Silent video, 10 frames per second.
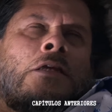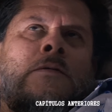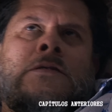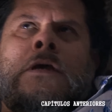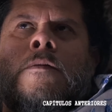
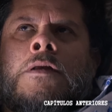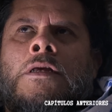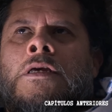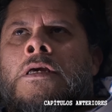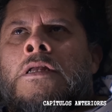debe saber
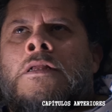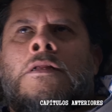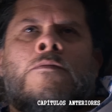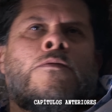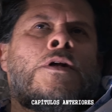que
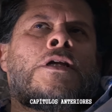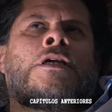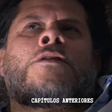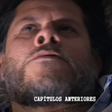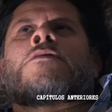el
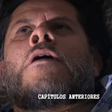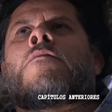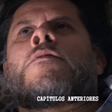huerquito está